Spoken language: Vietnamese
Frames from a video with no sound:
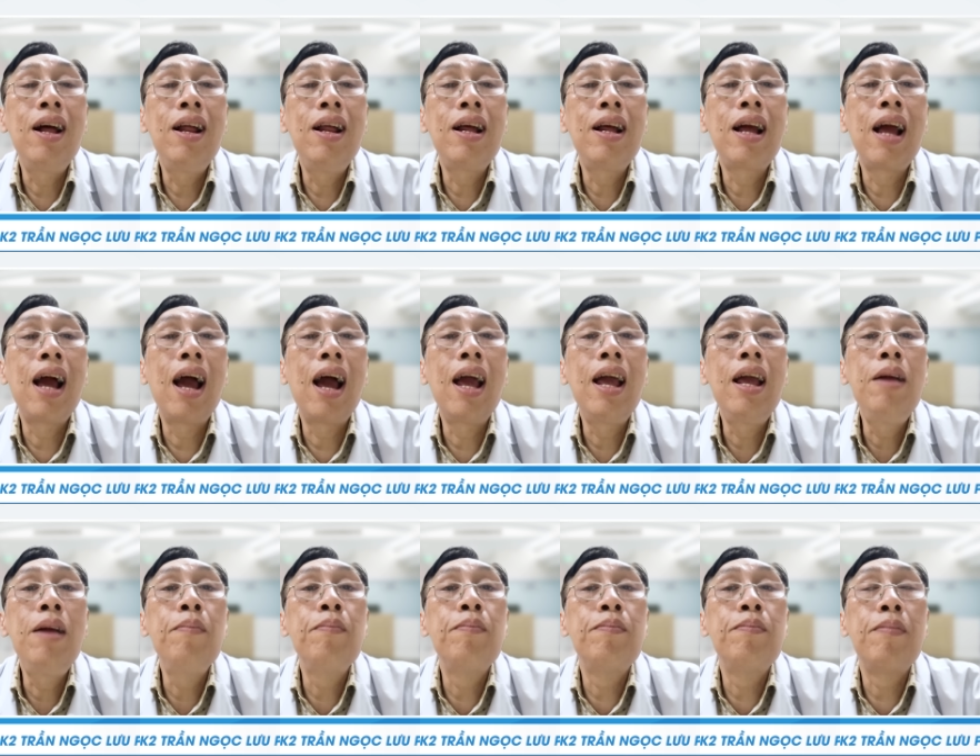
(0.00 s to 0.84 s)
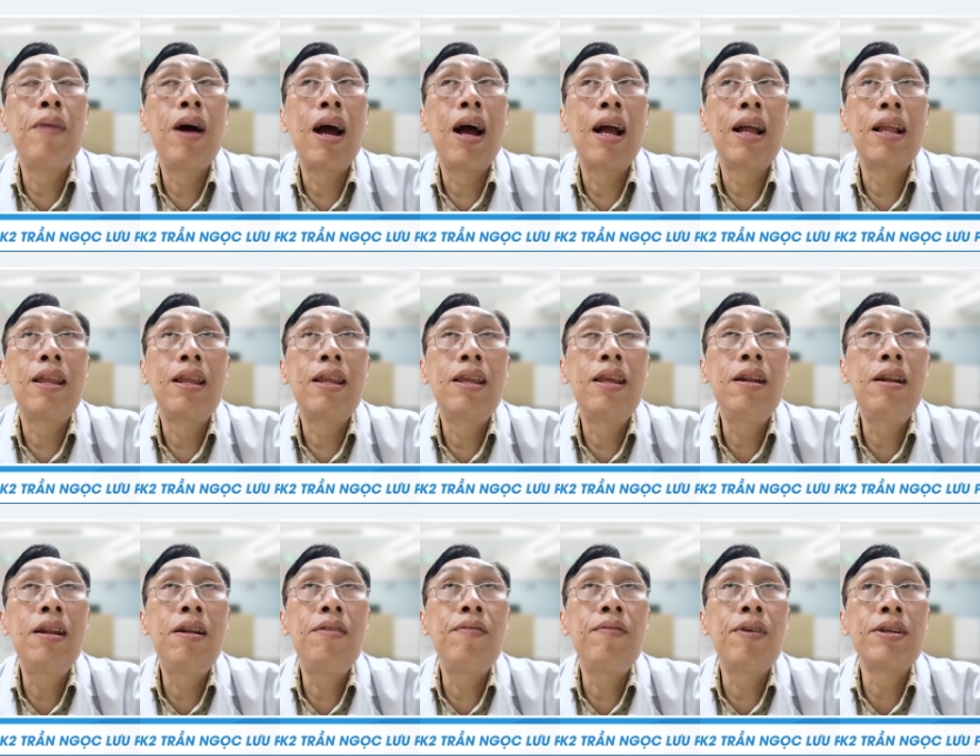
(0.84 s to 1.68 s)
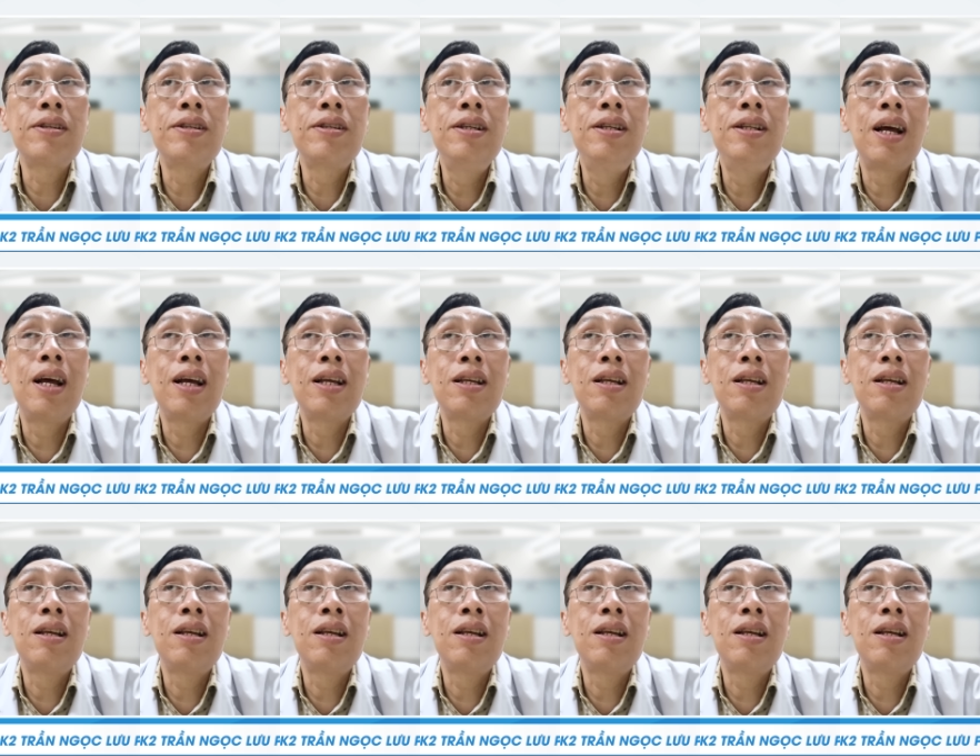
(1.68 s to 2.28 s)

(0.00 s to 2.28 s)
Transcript: thân cái mà chích vaccine à,